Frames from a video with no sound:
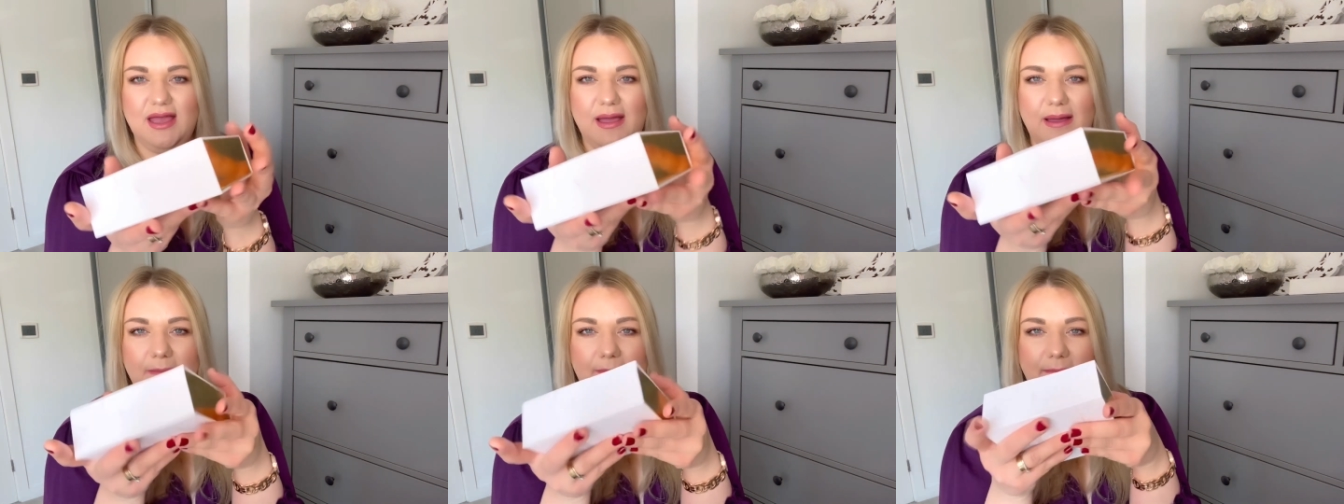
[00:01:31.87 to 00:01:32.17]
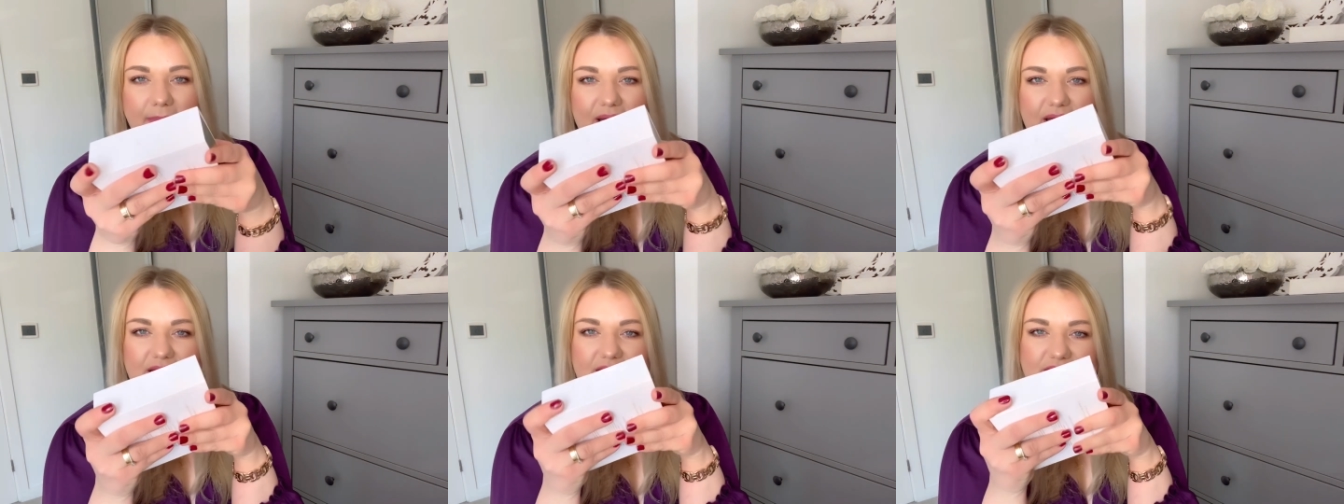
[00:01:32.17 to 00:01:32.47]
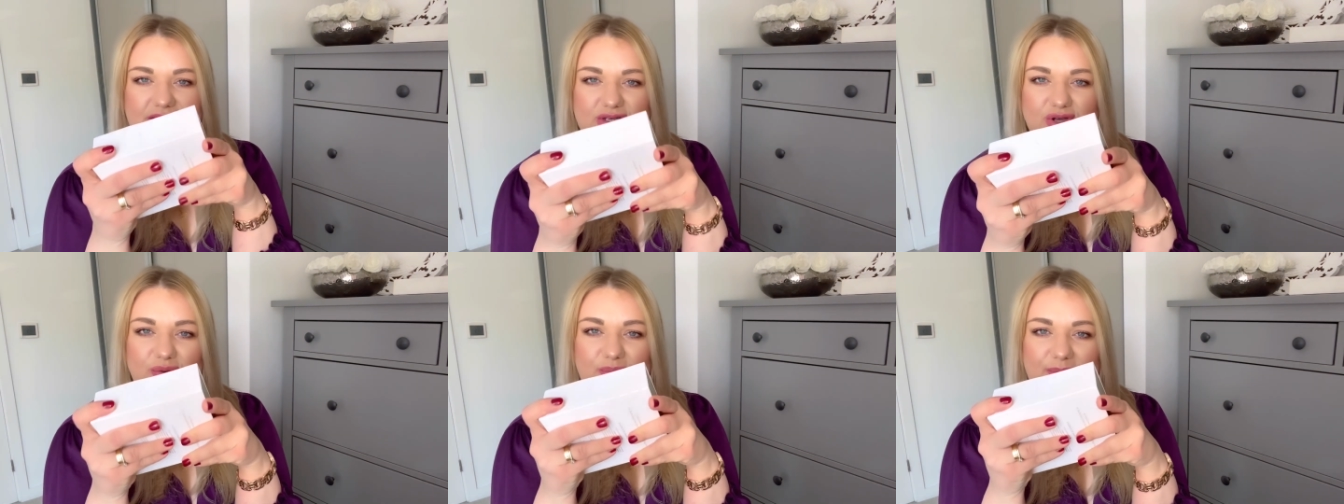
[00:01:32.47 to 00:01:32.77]

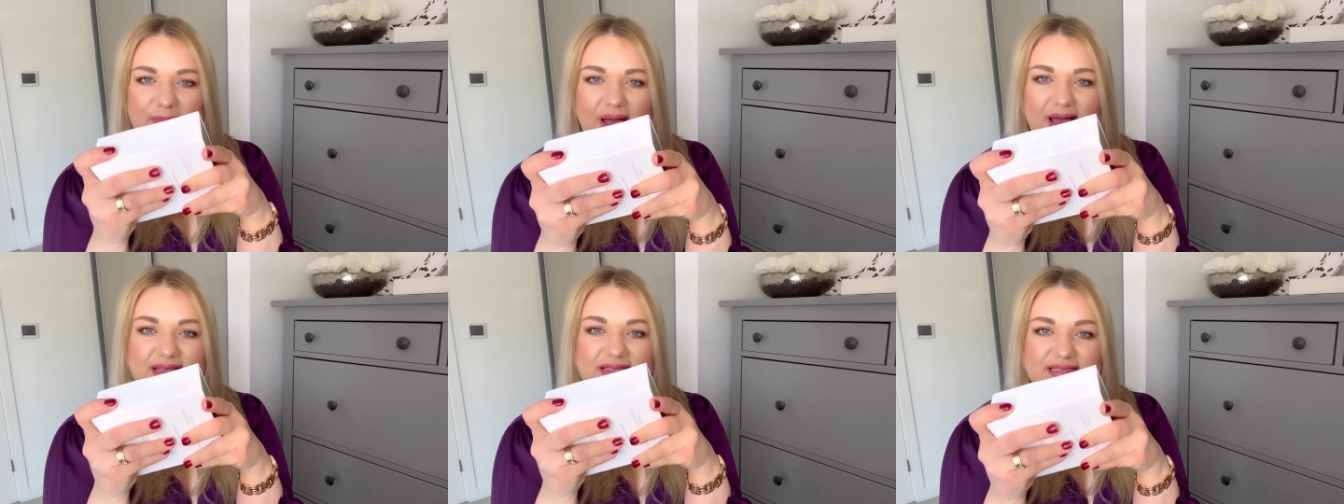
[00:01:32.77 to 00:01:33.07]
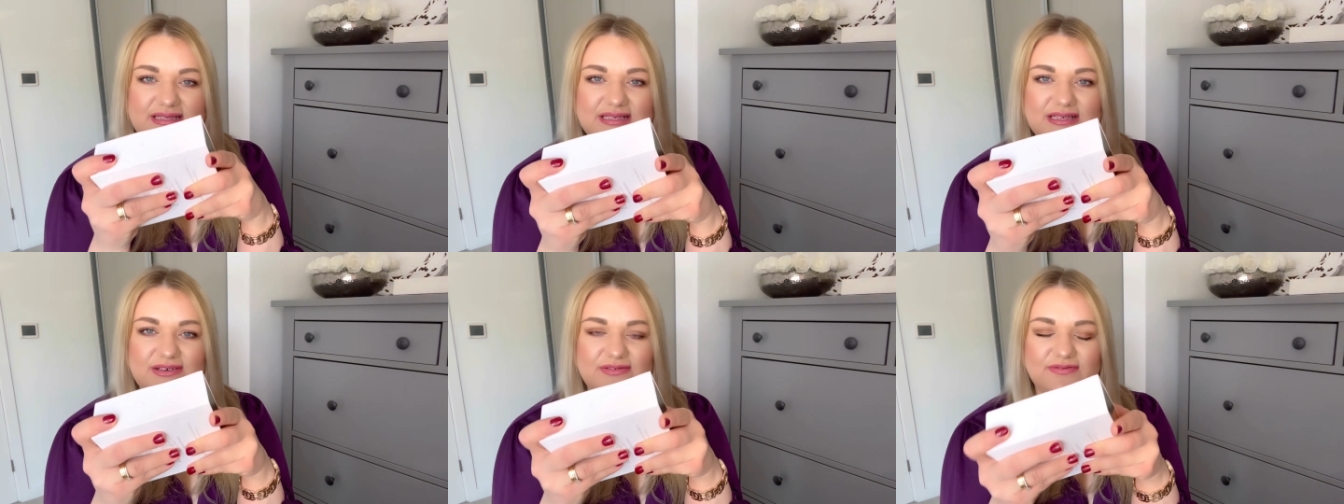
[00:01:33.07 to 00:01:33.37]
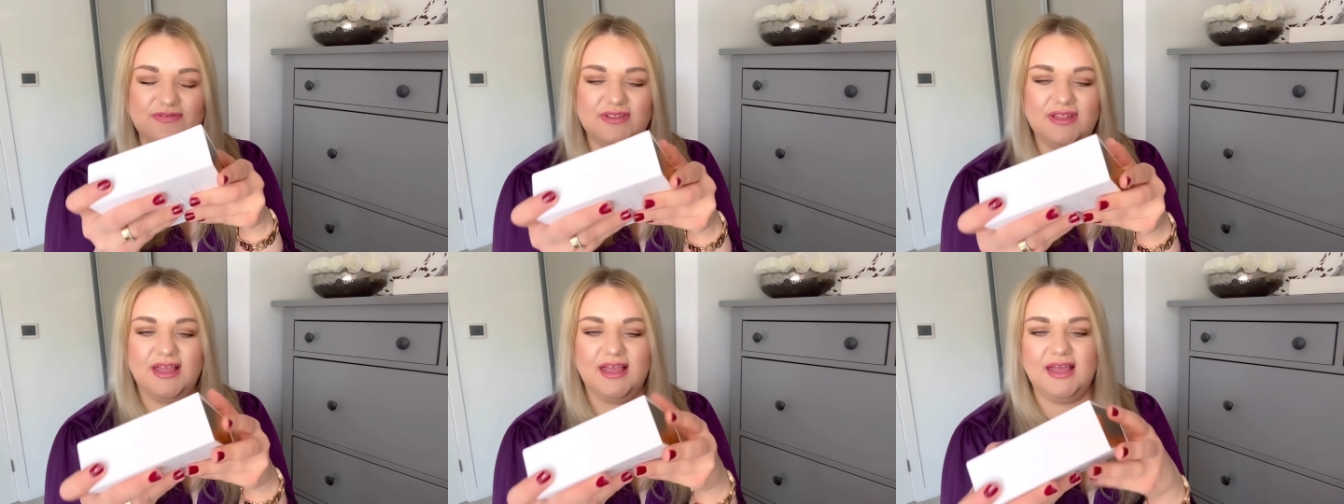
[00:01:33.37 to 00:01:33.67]
bardzo
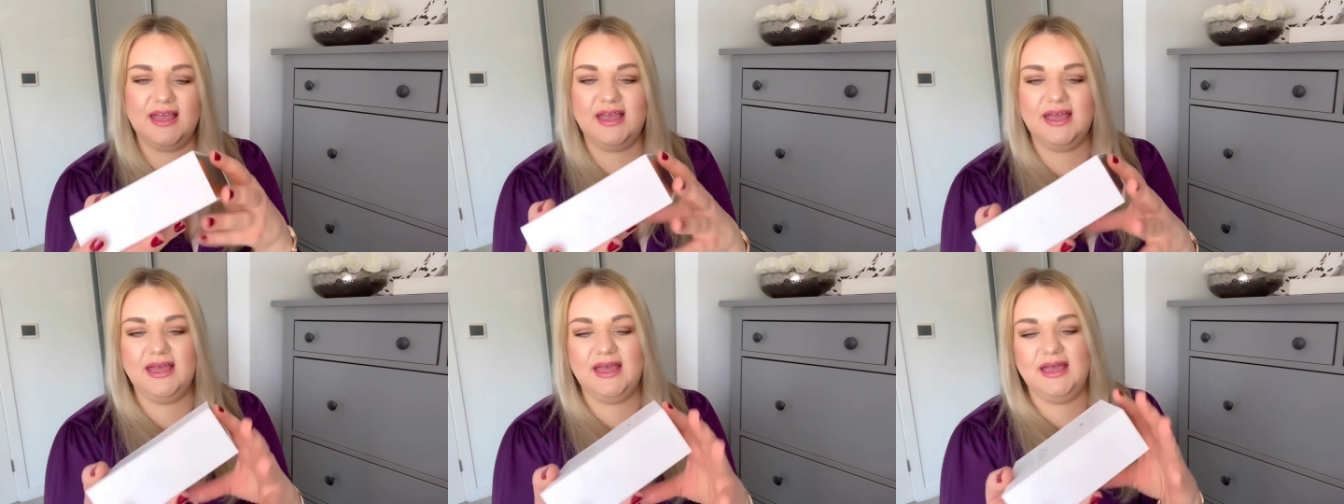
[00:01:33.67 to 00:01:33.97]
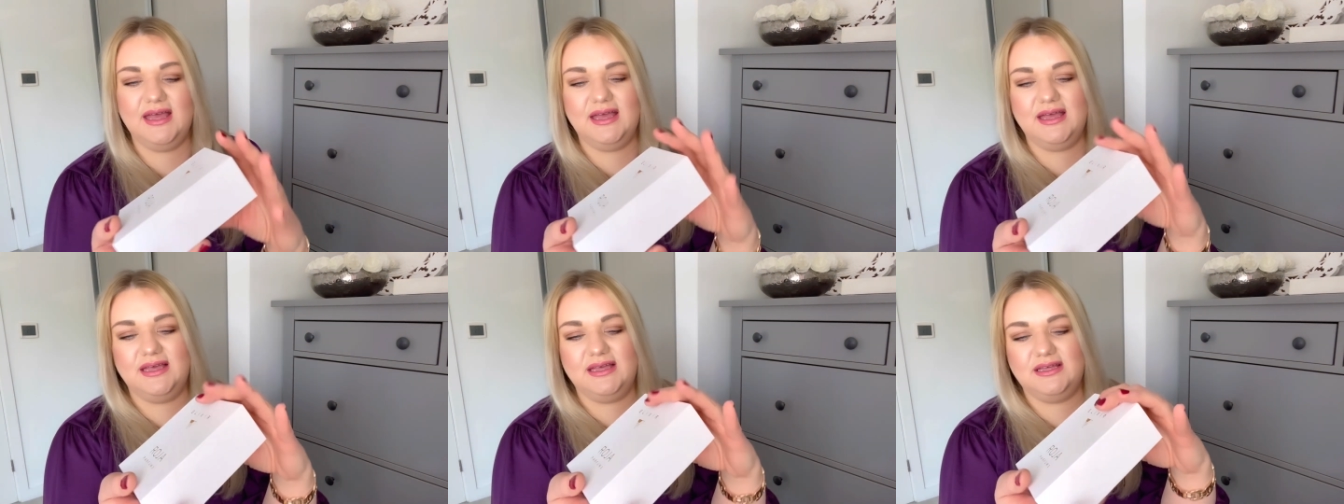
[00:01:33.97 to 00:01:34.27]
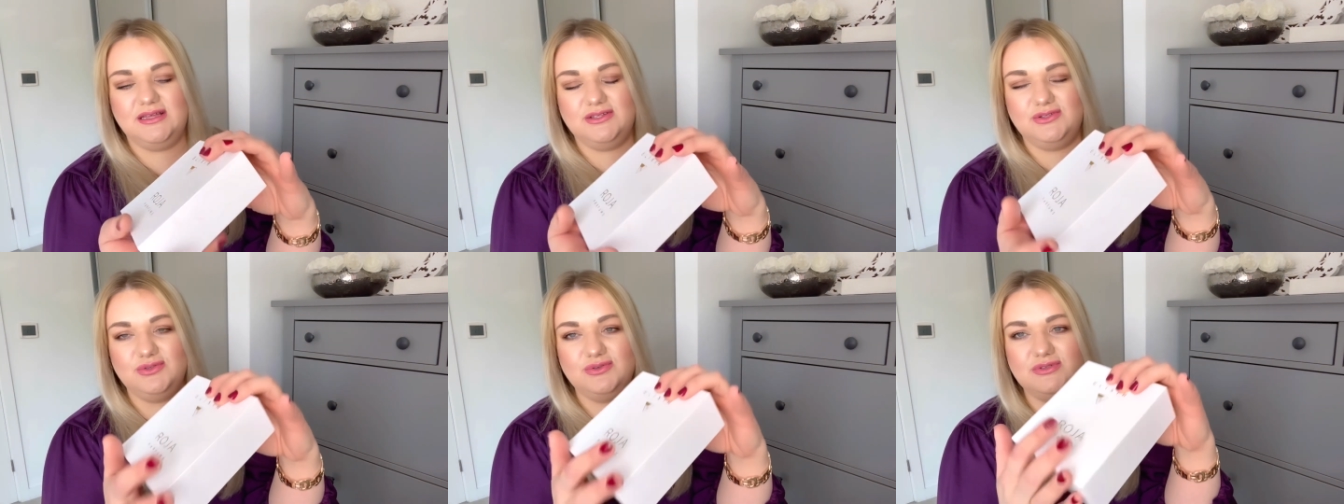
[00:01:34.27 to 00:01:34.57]
masywne.
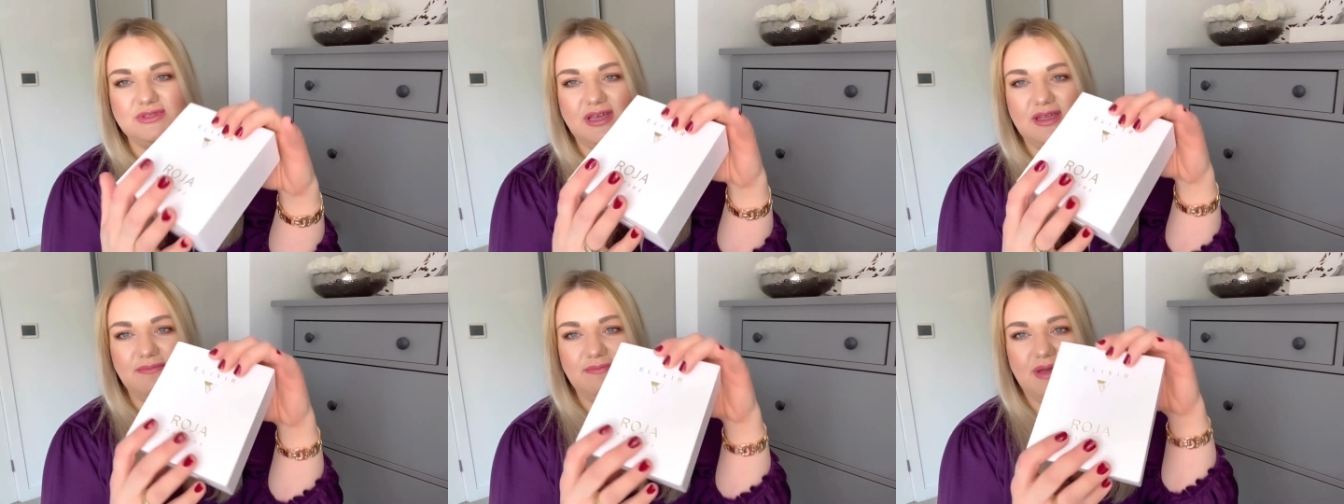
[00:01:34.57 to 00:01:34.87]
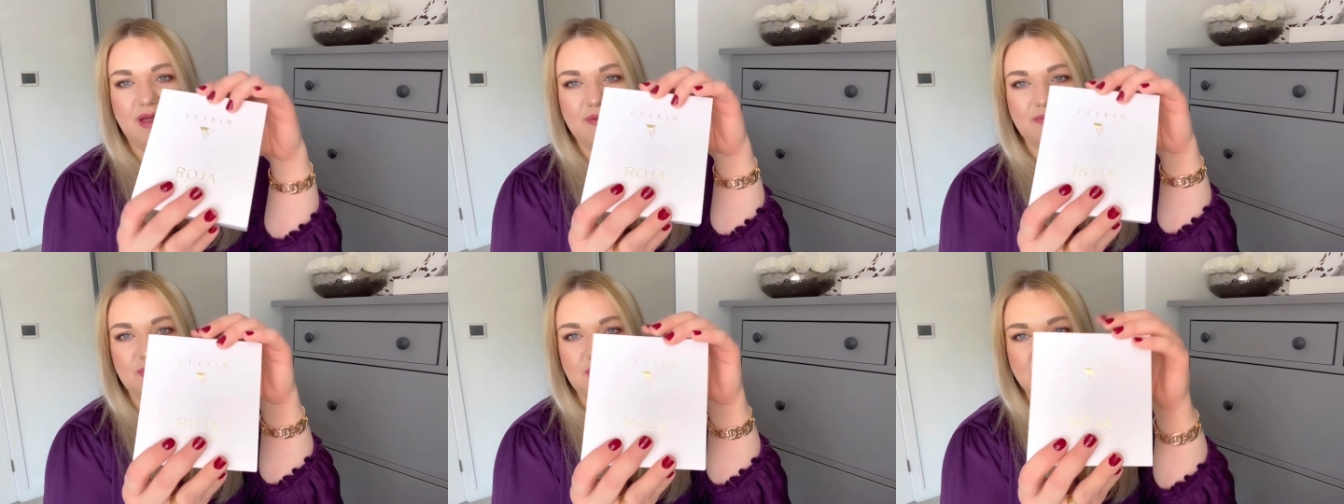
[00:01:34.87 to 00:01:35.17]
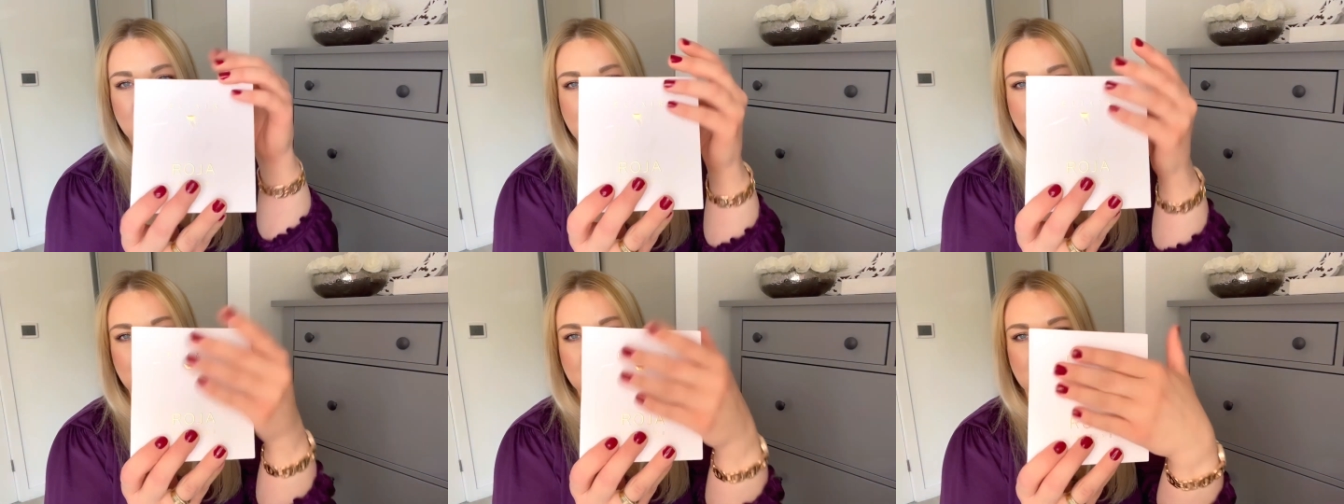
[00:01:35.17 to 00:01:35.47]
E, tutaj
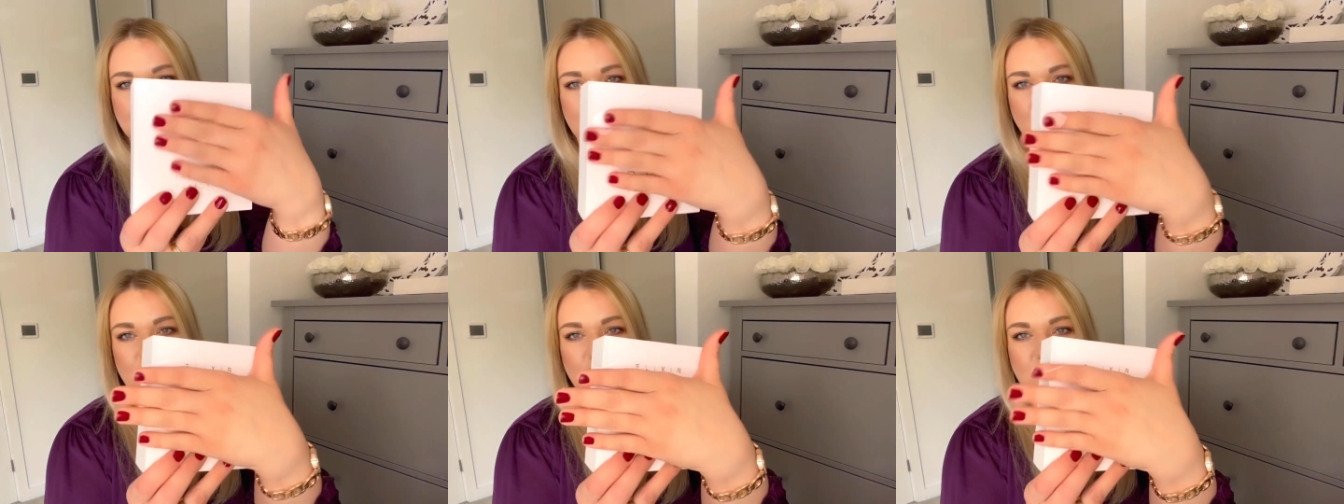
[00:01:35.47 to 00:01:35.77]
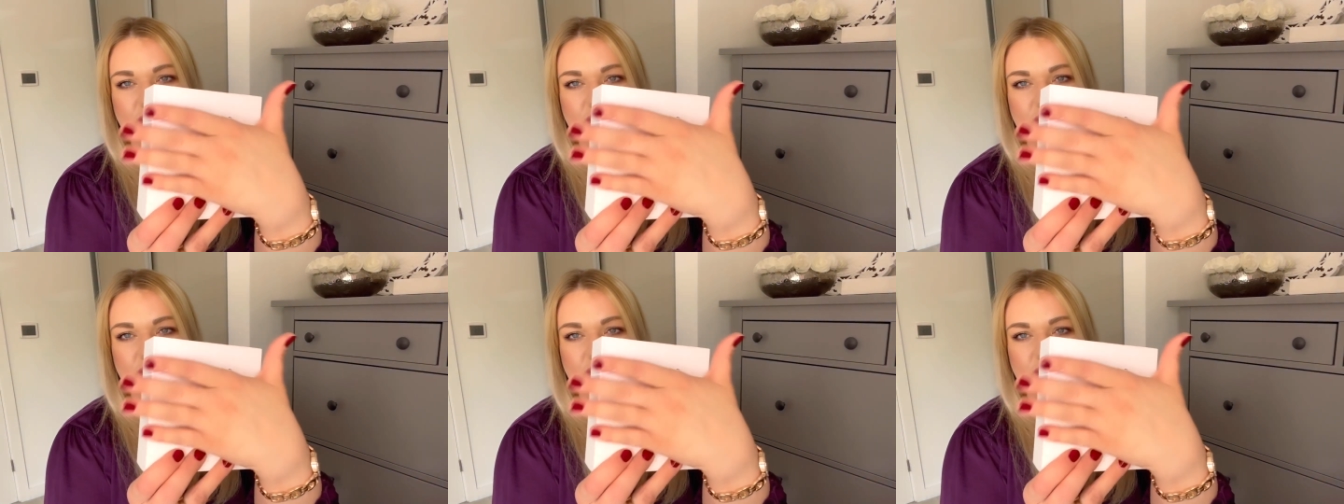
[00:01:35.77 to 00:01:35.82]
mamy, e, ogólnie